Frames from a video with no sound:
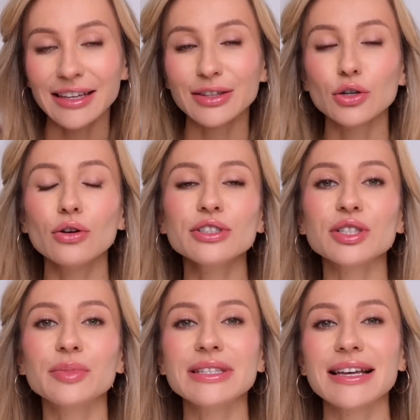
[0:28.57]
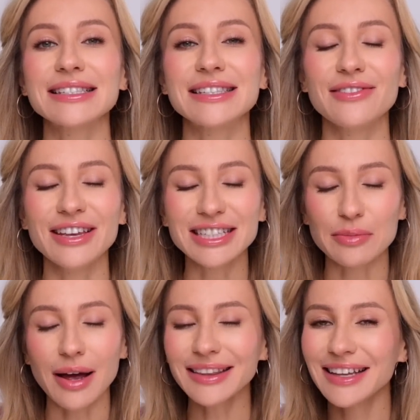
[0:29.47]
и кто хочет быть
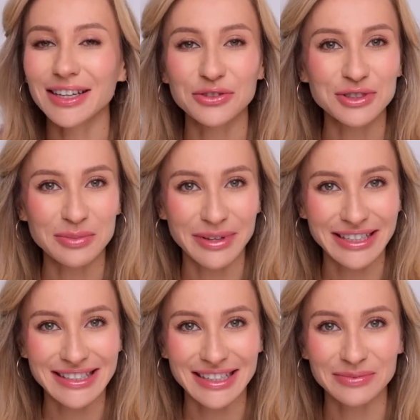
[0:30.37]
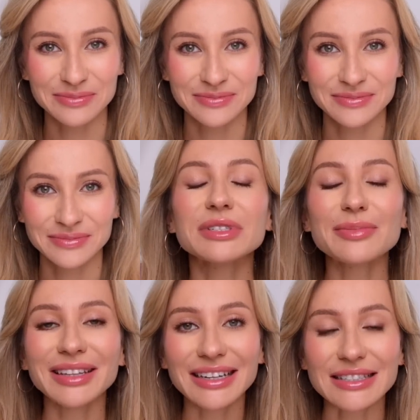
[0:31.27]
свежим, отдохнувшим персиком.
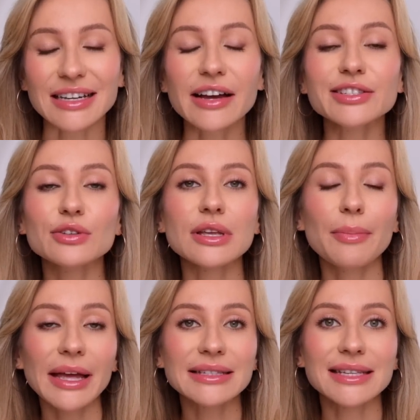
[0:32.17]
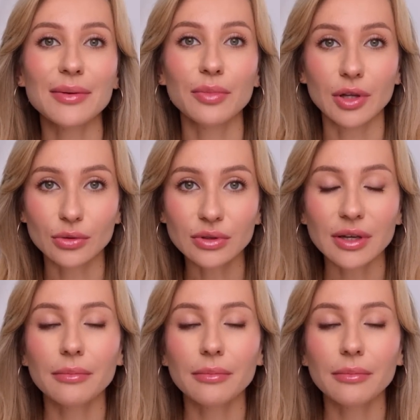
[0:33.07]
Посмотрите, как всего за 5-7 минут